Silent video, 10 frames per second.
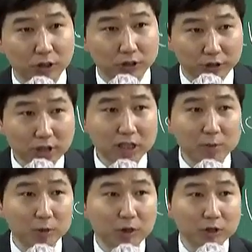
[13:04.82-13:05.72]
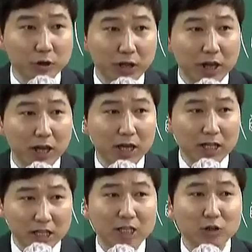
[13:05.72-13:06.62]
그래서 시스템을 통해서 되게
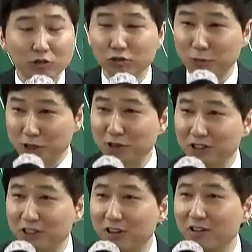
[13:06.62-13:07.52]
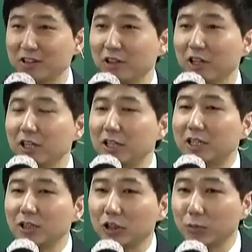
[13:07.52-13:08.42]
이기적으로 만들어 드릴게요. 그래서
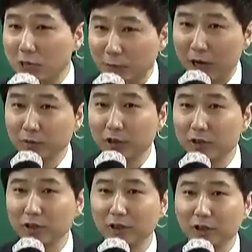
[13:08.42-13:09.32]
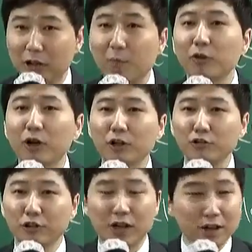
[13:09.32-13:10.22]
이타적인 마음들은 합격한
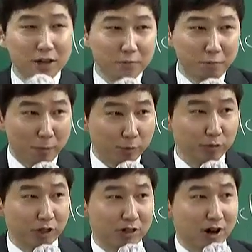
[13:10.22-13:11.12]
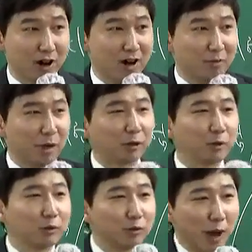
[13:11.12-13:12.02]
이후에 베풀면 되니까.
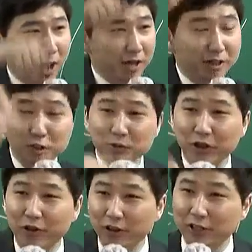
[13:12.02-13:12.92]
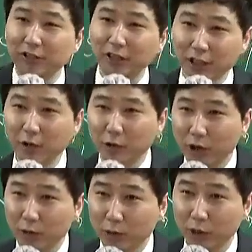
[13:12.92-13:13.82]
마통으로 많이 긁으면 돼요. 그러니까 그때가 사는 걸로
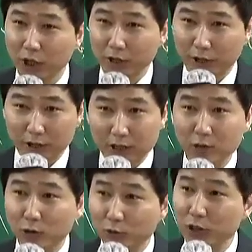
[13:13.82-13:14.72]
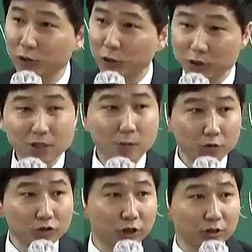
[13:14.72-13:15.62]
하고 되게 이기적으로 공부할 수 있도록 시스템을
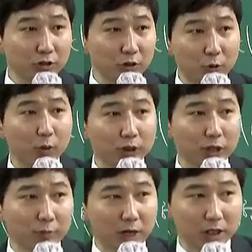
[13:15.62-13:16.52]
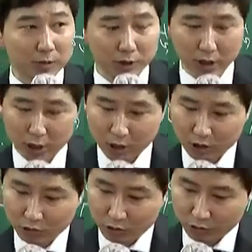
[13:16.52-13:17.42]
구축하는 거 그거 일단 방점을
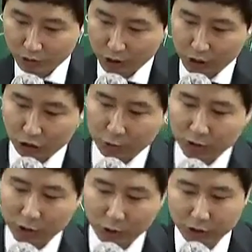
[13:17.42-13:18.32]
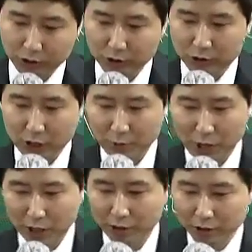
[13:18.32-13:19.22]
짓고 있고요. 두 번째로는 제
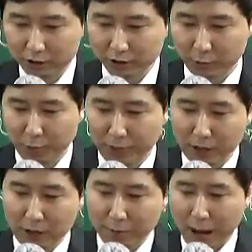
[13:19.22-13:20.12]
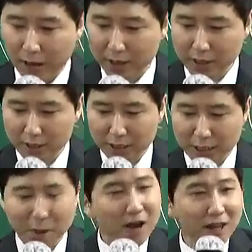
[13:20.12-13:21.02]
강의 특징은 팔이
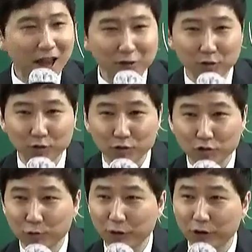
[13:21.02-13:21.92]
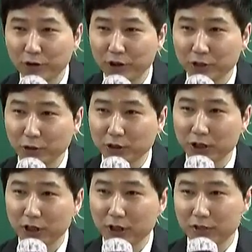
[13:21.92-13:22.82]
심하게 안으로 굽어요. 그래서 저는 이제
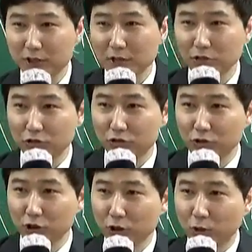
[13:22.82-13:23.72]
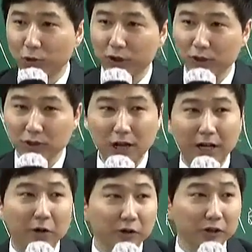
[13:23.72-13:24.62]
특강도 공개 특강
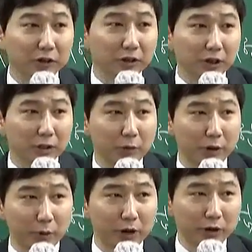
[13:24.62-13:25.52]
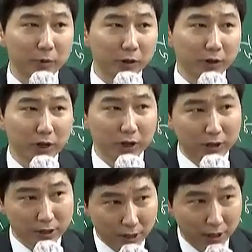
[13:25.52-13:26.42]
잘안 해요, 것들을. 왜, 왜 그러냐면
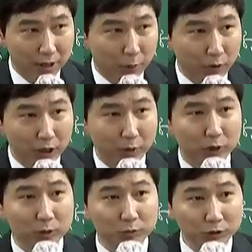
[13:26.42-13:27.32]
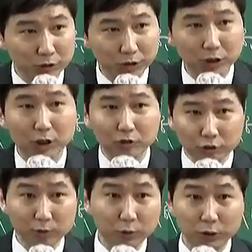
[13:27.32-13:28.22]
그냥 재강의 본강에 들어오신 분들
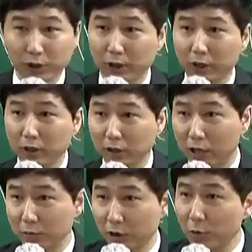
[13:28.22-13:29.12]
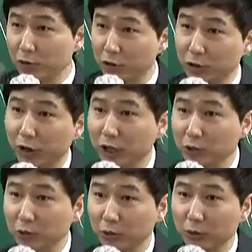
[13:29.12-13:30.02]
중심으로 이렇게 나름 이제 커뮤니티
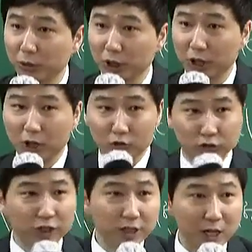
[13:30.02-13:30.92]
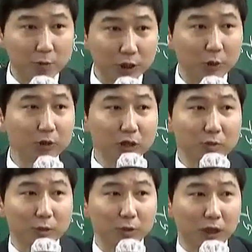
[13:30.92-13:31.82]
형성해가지고 이렇게 우리끼리 잘해보자 이런
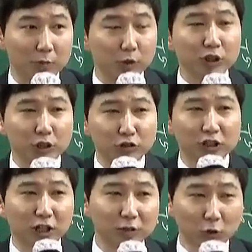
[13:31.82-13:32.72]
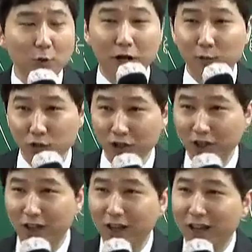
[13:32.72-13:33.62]
느낌이다 보니까 물론 그 우리끼리가 지금 너무 많아서
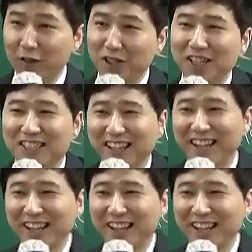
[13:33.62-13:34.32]
문제인데 아무튼 이제